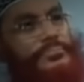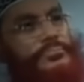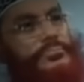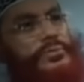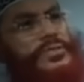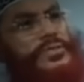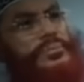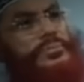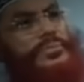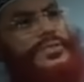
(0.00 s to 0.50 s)

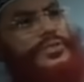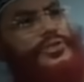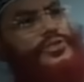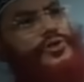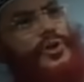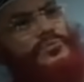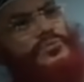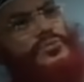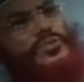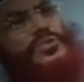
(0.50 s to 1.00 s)
পৃথিবীতে
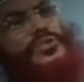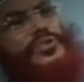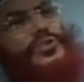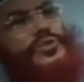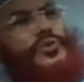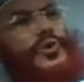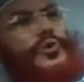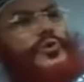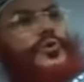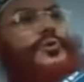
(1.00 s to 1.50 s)
সব
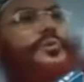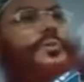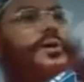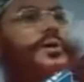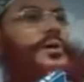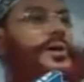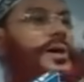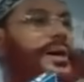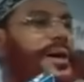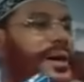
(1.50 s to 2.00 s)
জিনিসের নকল
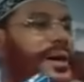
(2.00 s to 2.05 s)
বেরো